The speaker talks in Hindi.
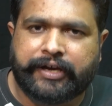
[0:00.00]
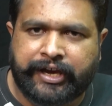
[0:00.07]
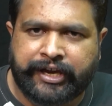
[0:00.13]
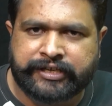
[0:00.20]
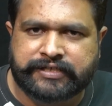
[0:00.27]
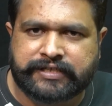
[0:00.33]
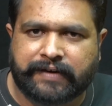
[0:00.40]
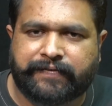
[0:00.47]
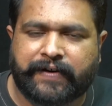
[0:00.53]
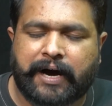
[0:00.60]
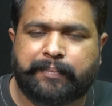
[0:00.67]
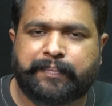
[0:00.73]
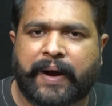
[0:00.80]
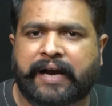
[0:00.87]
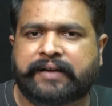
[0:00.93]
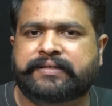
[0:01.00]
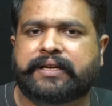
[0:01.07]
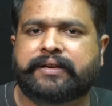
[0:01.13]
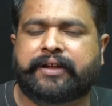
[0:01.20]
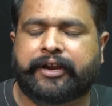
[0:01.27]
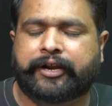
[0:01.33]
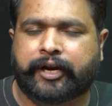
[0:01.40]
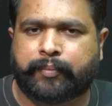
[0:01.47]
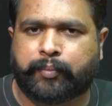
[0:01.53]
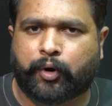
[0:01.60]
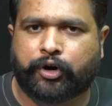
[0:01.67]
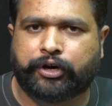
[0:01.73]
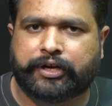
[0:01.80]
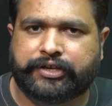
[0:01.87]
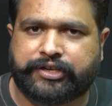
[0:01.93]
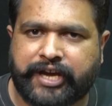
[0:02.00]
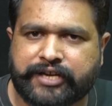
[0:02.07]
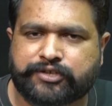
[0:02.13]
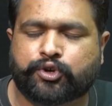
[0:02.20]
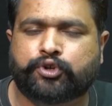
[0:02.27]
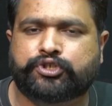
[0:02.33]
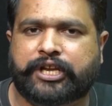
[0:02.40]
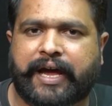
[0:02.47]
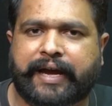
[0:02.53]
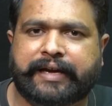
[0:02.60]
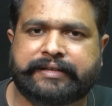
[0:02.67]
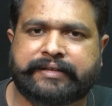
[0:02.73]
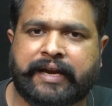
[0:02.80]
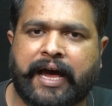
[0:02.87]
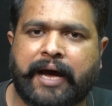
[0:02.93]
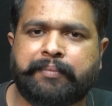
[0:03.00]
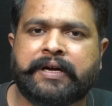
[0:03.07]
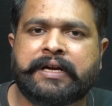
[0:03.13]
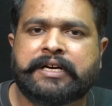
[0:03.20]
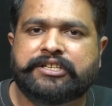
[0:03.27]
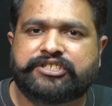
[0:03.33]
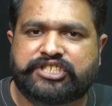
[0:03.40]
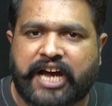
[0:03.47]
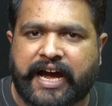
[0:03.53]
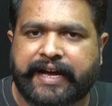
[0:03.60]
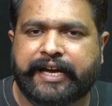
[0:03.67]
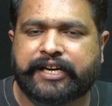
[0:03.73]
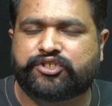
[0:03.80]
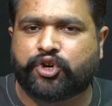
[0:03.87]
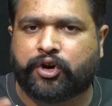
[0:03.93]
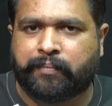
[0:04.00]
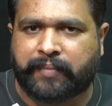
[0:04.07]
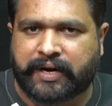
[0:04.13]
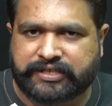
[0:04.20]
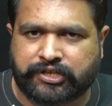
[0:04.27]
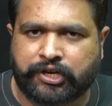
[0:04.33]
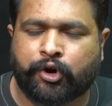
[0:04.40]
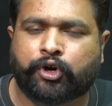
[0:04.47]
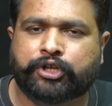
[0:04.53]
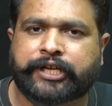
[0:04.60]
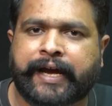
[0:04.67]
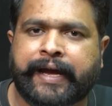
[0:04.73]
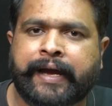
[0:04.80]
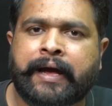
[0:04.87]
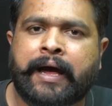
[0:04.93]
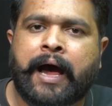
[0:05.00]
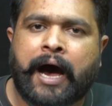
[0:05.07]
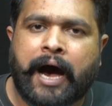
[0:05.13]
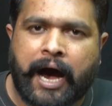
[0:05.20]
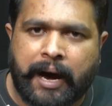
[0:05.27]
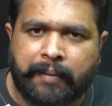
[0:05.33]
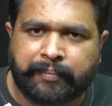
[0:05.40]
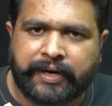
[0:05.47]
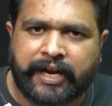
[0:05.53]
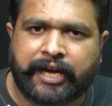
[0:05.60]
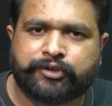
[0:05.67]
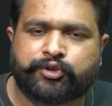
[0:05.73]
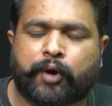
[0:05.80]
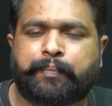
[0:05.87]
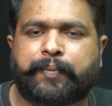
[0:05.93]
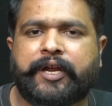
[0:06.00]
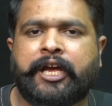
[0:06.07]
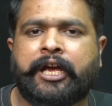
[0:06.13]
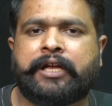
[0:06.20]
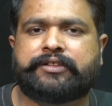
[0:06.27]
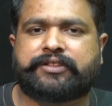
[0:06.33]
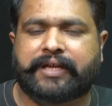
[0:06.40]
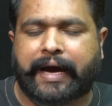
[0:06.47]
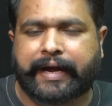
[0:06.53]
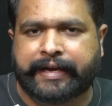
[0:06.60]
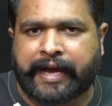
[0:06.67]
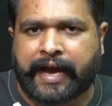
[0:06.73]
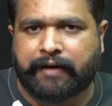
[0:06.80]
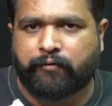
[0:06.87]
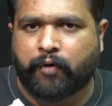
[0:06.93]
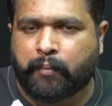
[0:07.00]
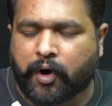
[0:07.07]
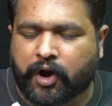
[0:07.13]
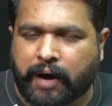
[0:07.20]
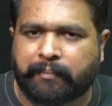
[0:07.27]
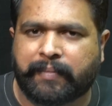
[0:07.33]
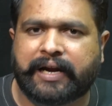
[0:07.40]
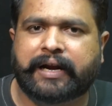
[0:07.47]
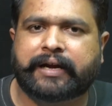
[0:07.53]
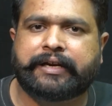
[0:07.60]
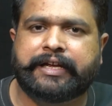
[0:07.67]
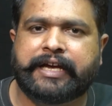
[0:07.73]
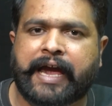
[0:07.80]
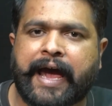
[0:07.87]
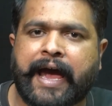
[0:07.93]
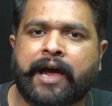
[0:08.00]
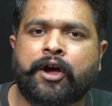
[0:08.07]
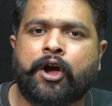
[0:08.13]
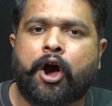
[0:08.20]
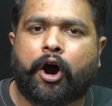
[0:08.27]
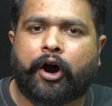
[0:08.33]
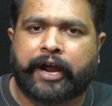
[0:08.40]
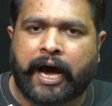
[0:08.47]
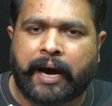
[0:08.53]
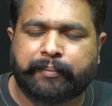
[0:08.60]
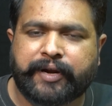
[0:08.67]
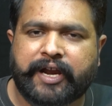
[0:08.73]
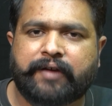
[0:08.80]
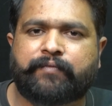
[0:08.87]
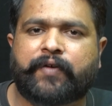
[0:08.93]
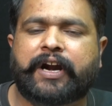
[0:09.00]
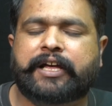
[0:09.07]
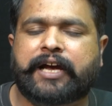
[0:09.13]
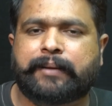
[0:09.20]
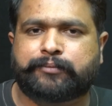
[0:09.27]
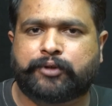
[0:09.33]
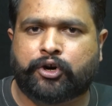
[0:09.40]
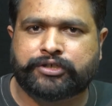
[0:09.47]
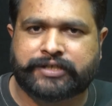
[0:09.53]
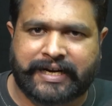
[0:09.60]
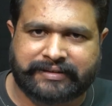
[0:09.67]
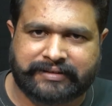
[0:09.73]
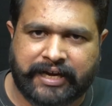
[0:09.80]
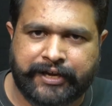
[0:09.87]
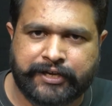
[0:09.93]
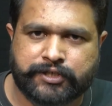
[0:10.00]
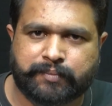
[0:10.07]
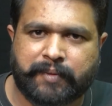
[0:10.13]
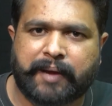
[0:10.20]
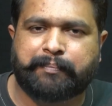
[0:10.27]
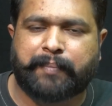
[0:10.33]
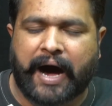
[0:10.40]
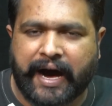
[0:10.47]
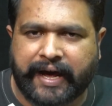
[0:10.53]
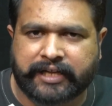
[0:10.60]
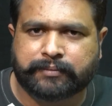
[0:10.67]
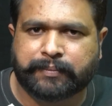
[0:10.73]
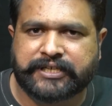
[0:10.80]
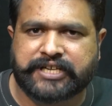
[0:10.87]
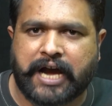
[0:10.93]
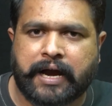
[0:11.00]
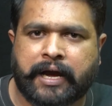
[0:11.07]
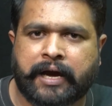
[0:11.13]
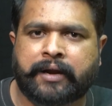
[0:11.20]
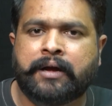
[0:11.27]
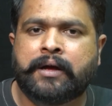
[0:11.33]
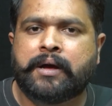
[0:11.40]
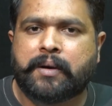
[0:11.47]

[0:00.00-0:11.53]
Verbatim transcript: इस दफा पाकिस्तान क्रिकेट बोर्ड यह सोच रहा है कि जनाब चाहे जो मर्जी हो जाए हमने जो अपनी तैयारी है वो मुकम्मल रखनी है और हमने वर्ल्ड कप 2023 में भारत में जाकर